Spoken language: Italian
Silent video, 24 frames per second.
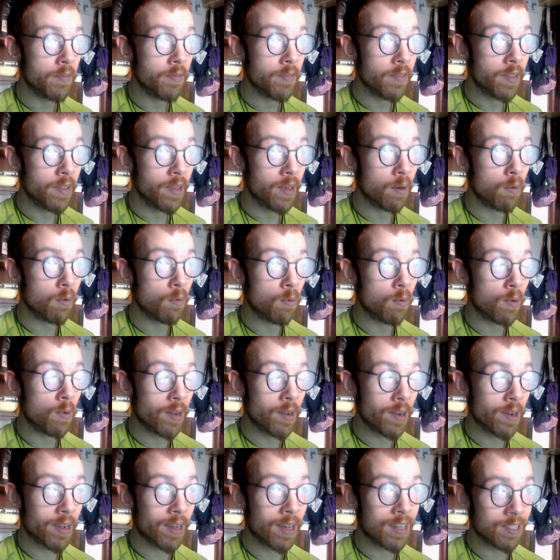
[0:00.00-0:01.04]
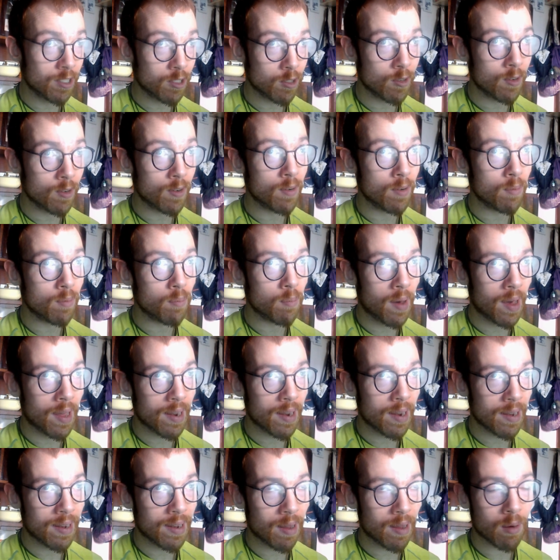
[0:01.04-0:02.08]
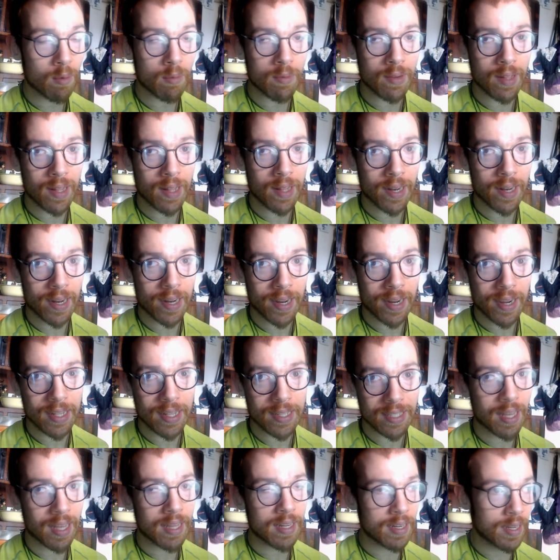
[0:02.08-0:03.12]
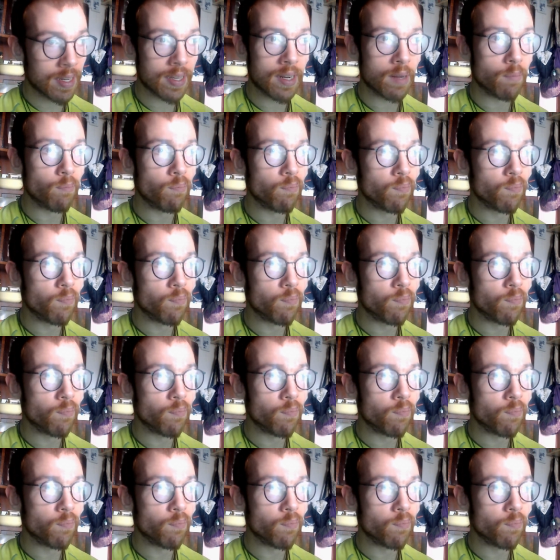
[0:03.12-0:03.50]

è un ragazzo barra una ragazza nera